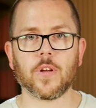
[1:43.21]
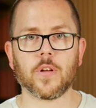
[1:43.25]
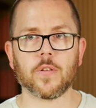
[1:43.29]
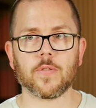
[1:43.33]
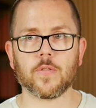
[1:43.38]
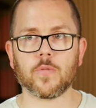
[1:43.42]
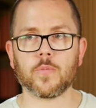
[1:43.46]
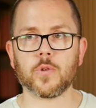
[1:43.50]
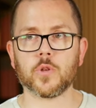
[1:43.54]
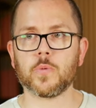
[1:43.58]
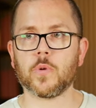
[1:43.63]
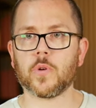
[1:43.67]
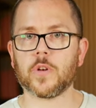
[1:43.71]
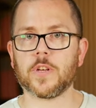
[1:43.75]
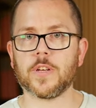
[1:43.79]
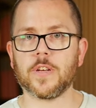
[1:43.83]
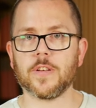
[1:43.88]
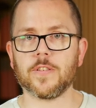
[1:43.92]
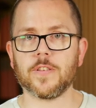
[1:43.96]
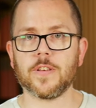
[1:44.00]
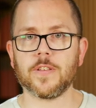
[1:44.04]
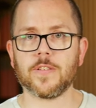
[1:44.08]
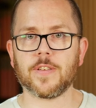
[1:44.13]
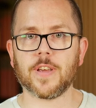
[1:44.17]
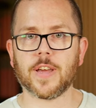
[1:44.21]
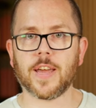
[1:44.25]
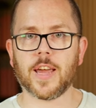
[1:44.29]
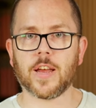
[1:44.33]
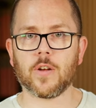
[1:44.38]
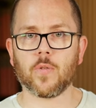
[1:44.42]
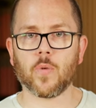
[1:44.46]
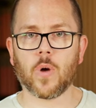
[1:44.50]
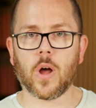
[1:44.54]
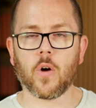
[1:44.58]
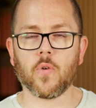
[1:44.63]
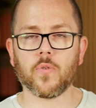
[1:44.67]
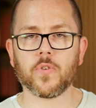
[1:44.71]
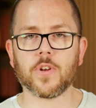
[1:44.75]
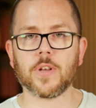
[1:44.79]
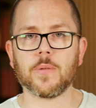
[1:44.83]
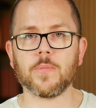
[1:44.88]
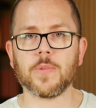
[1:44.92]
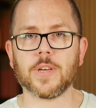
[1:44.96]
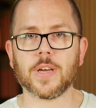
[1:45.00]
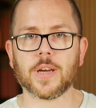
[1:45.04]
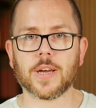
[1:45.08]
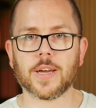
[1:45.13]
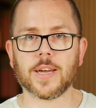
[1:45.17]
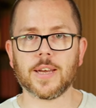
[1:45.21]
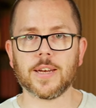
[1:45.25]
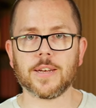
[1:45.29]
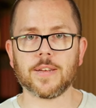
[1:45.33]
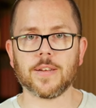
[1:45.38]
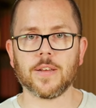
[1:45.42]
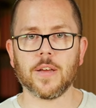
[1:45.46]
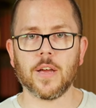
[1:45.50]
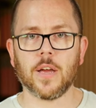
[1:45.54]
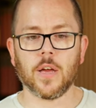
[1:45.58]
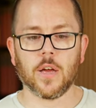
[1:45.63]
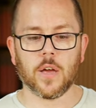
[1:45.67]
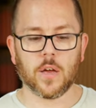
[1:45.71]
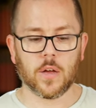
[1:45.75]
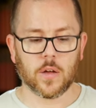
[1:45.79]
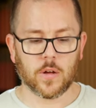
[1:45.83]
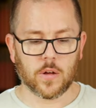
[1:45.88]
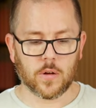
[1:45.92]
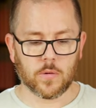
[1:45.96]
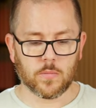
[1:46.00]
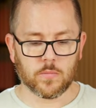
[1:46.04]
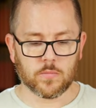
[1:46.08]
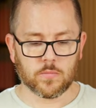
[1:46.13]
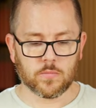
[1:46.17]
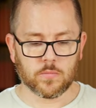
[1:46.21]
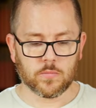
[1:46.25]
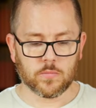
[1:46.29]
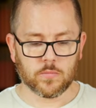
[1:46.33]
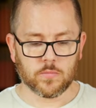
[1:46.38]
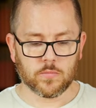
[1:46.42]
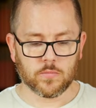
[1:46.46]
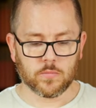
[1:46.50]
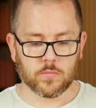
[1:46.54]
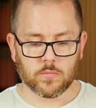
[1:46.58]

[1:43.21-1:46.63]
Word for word: äh, zum Beispiel auch die Gesichtserkennung auf dem Gerät ähm,